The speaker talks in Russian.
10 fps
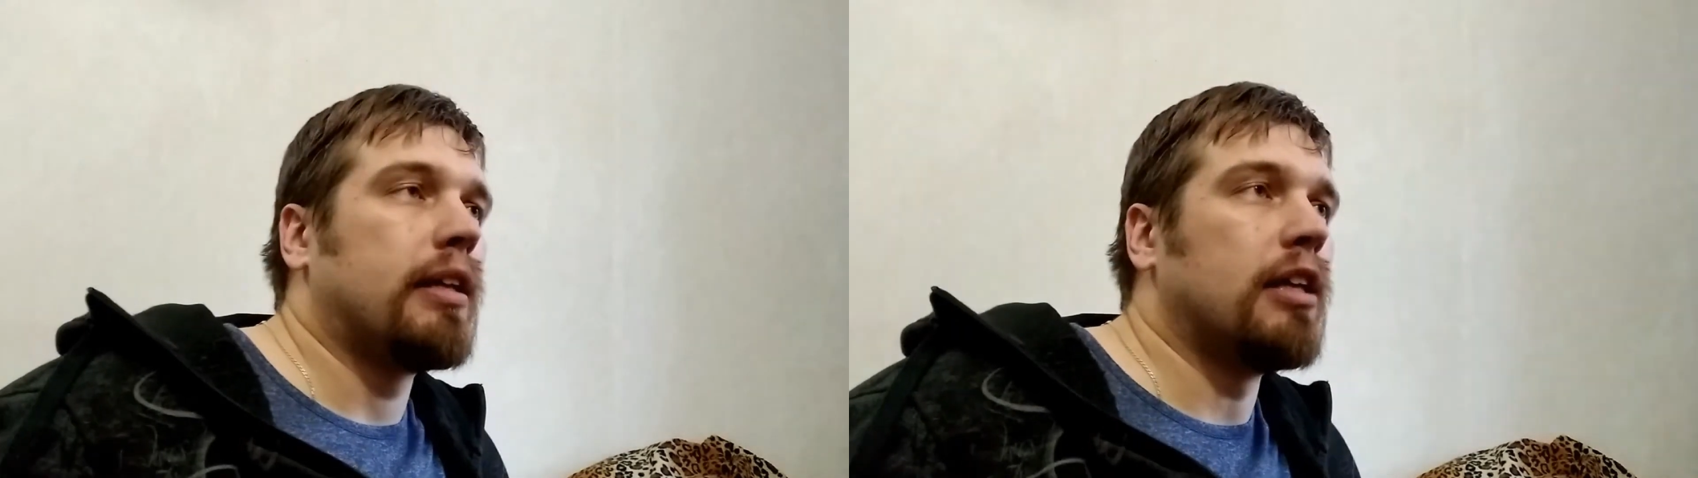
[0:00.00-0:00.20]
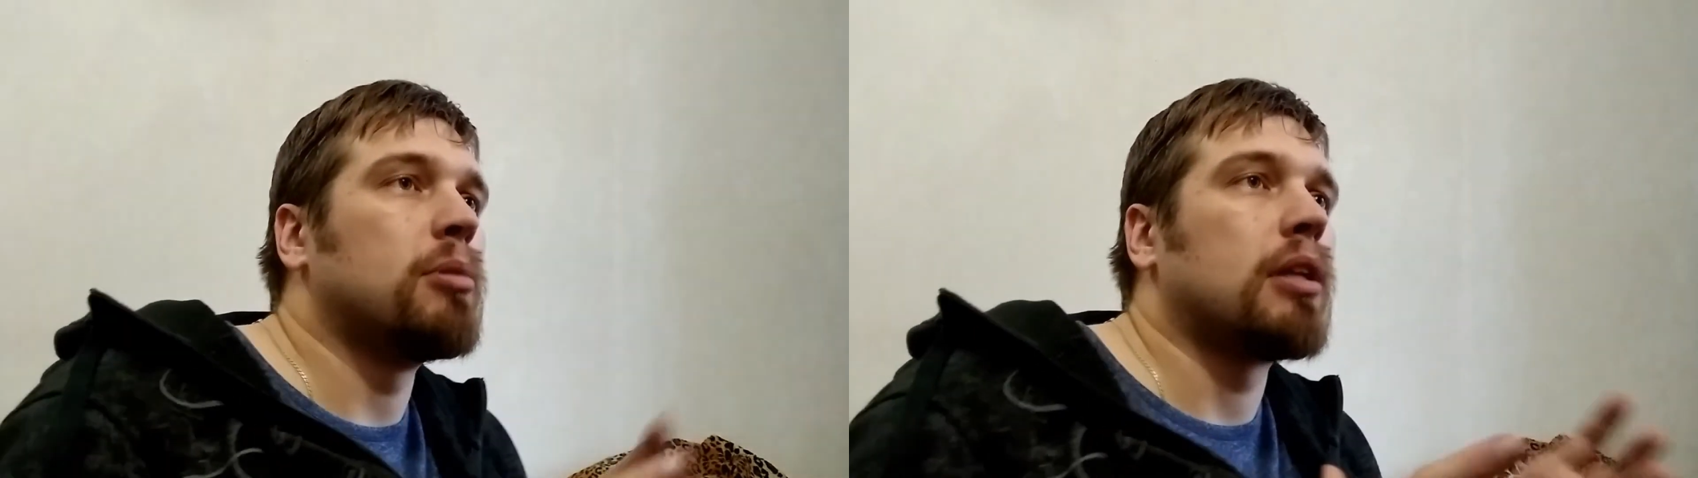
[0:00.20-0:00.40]

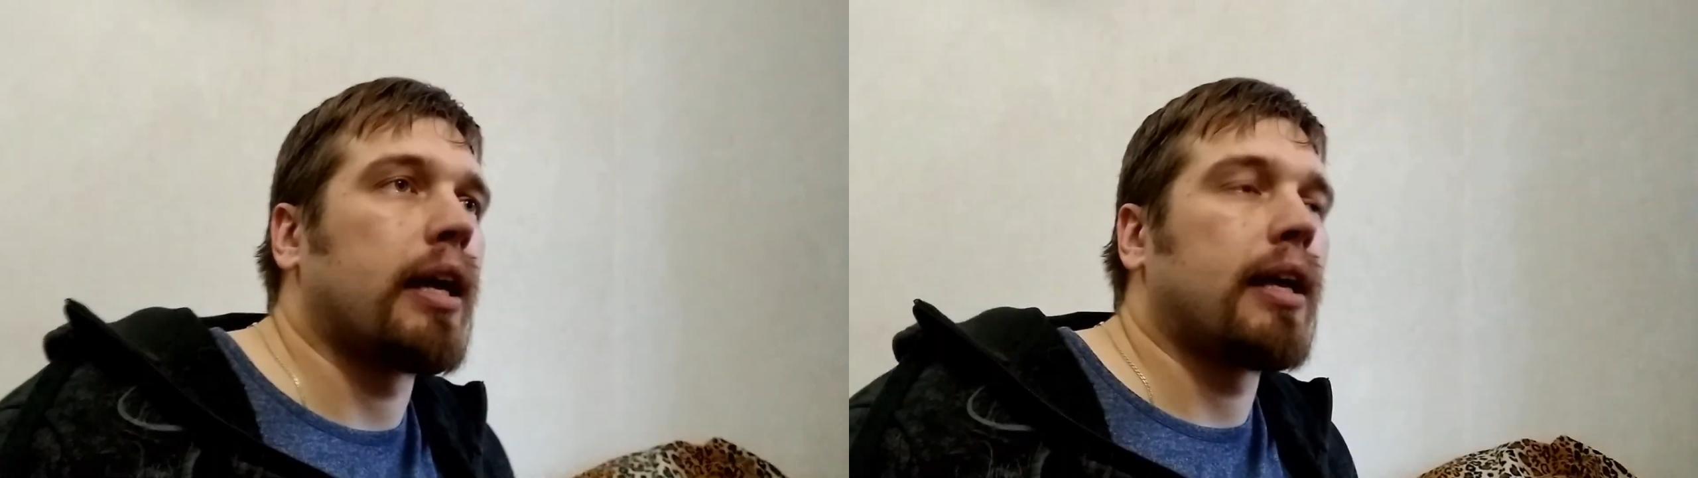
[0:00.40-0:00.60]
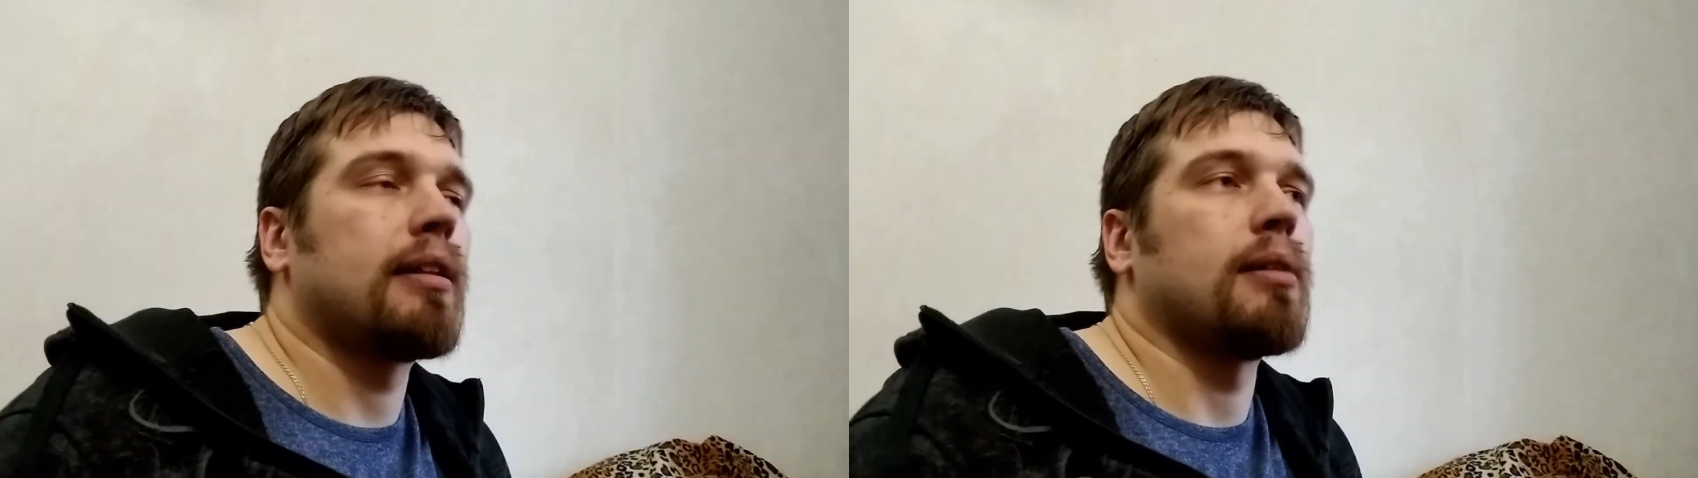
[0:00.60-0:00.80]
именно
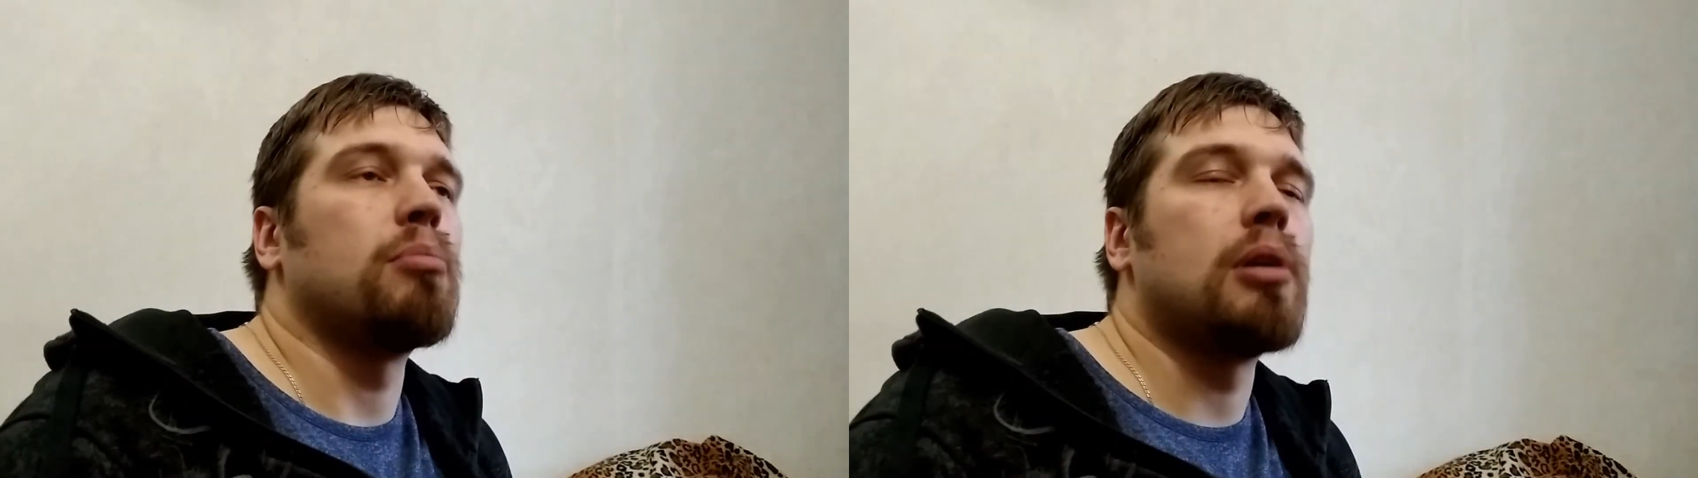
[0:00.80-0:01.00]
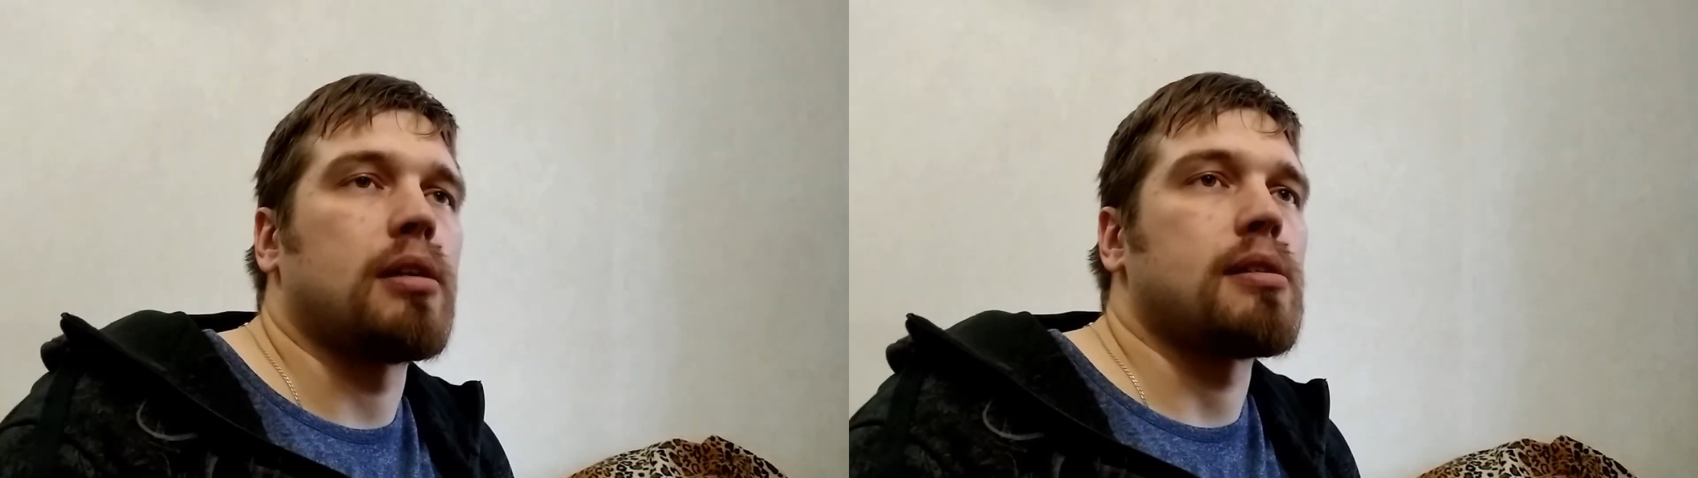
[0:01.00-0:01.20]
какие там были